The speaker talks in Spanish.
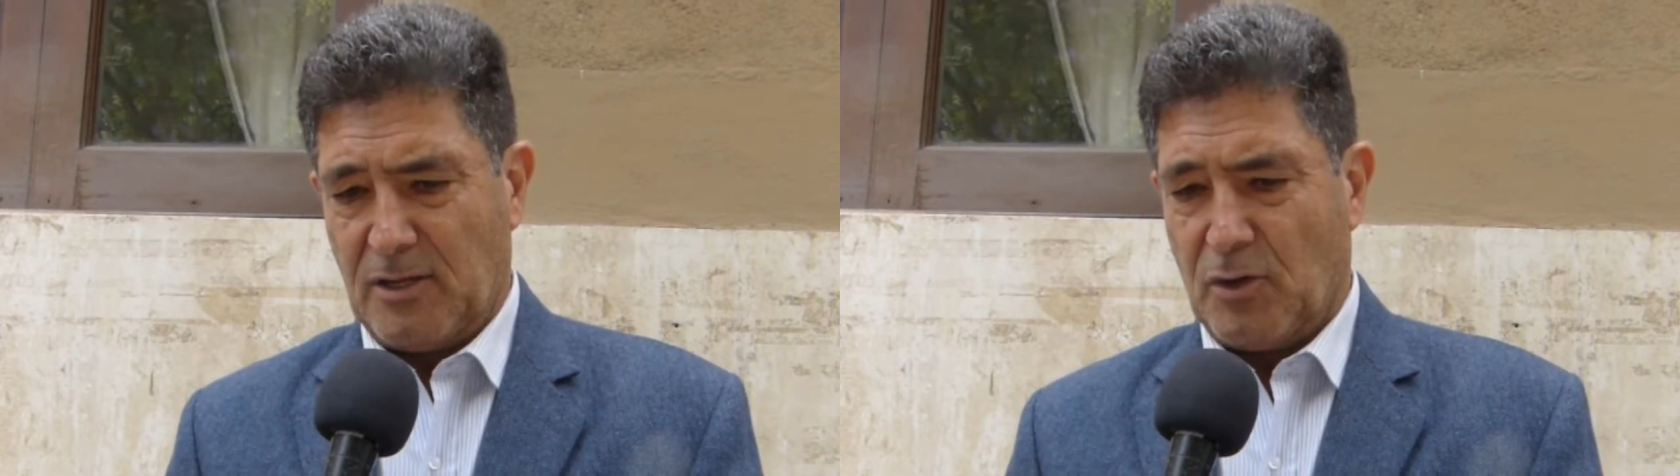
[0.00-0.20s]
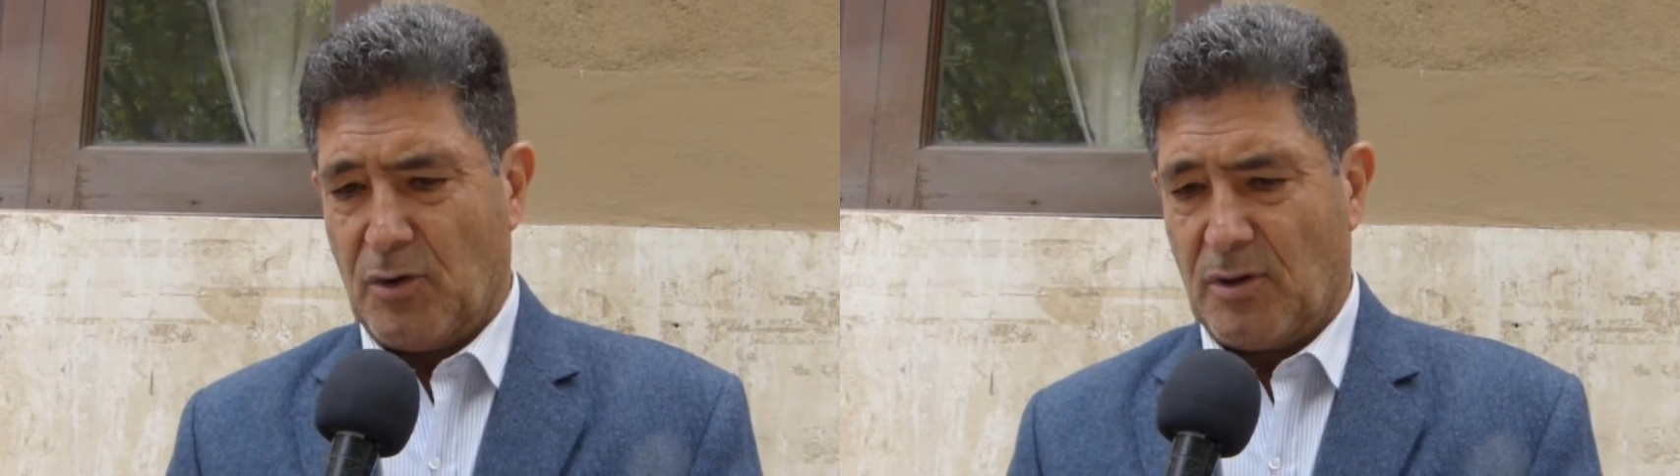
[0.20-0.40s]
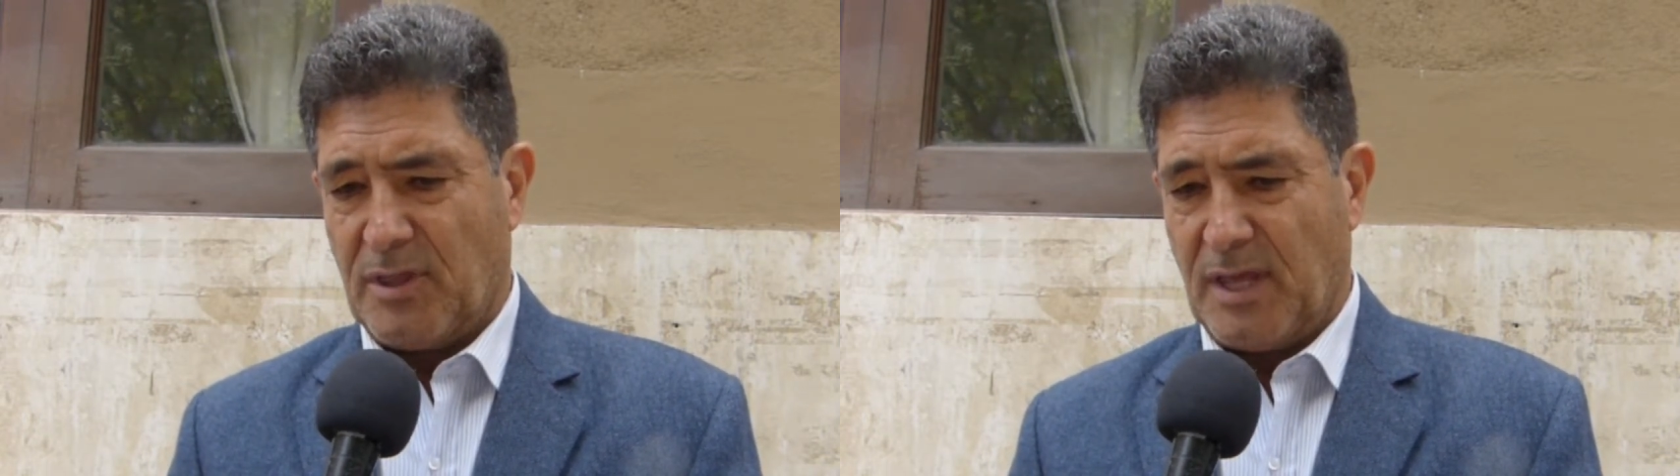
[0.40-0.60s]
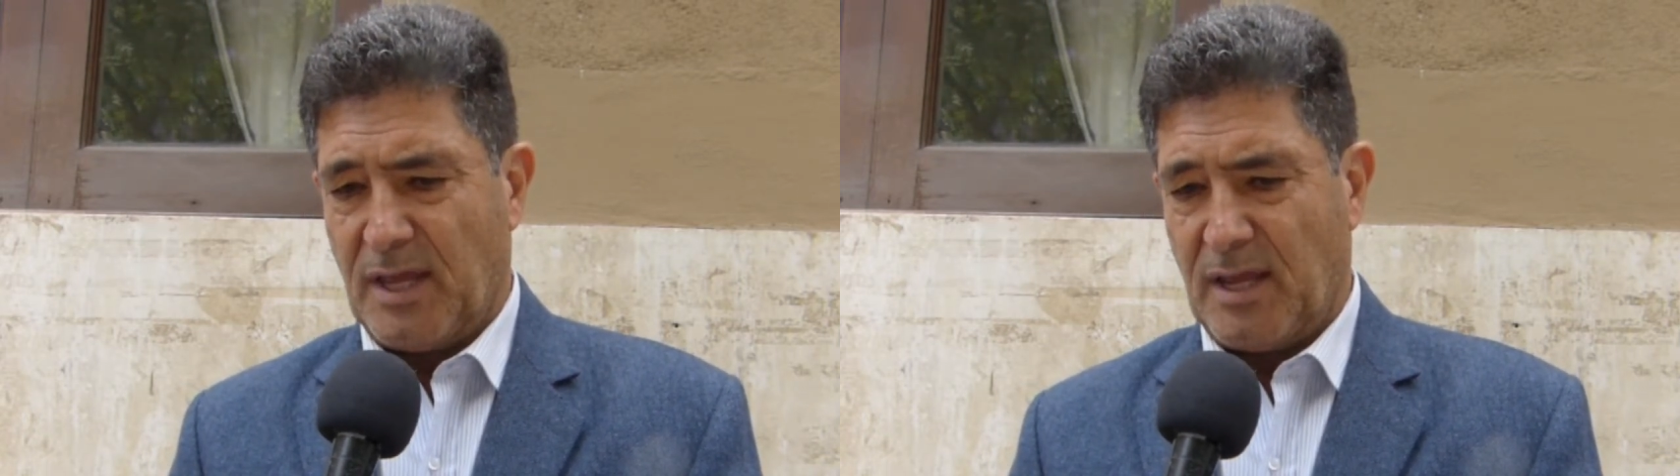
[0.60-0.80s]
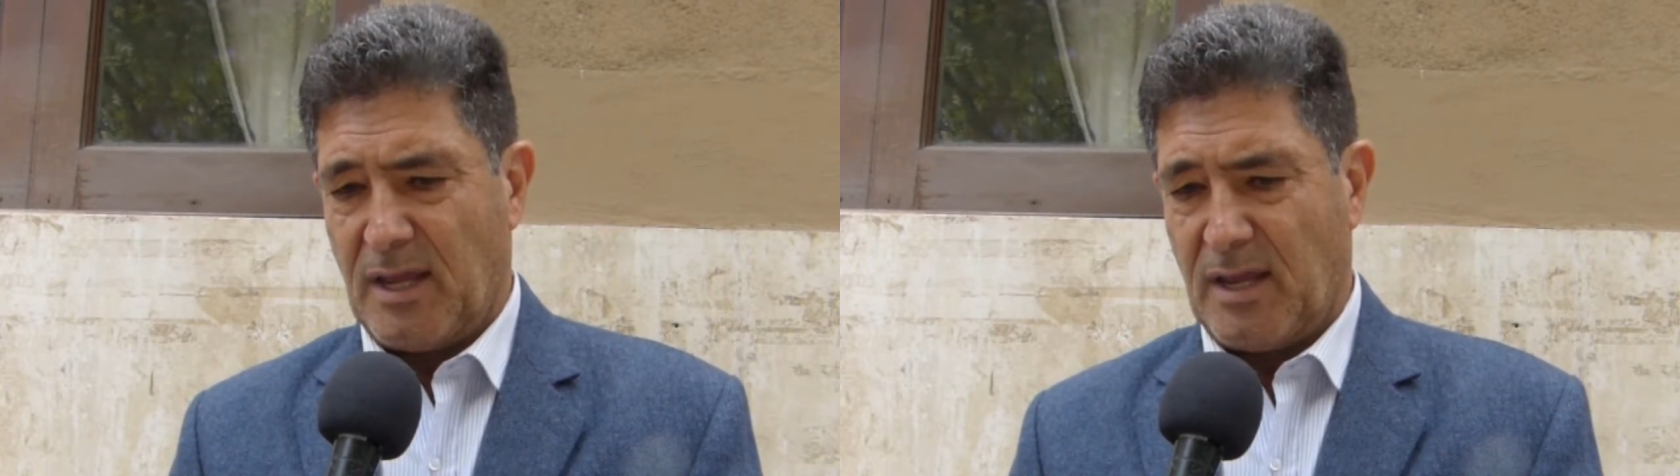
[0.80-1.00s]
nos
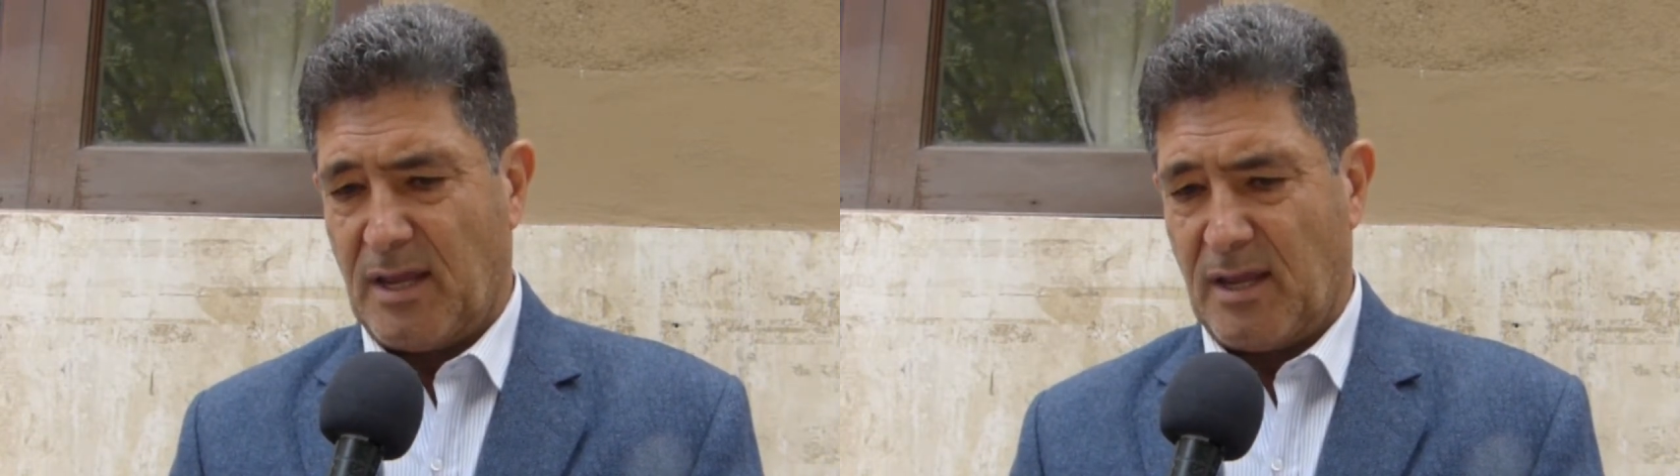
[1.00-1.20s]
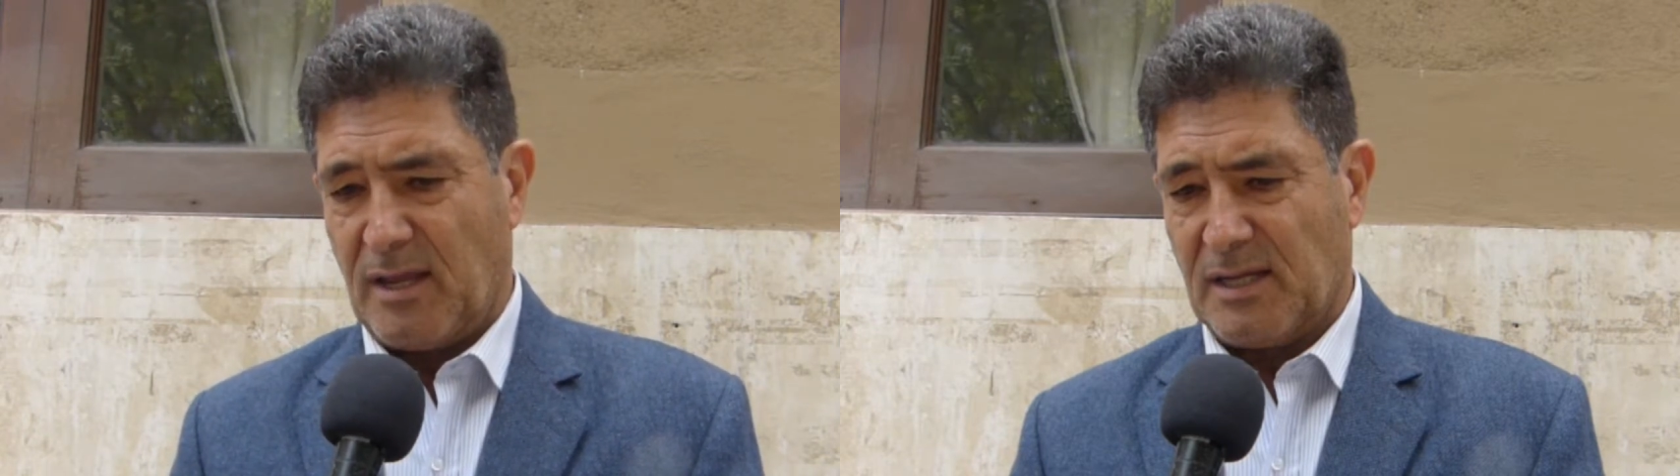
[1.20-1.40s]
dé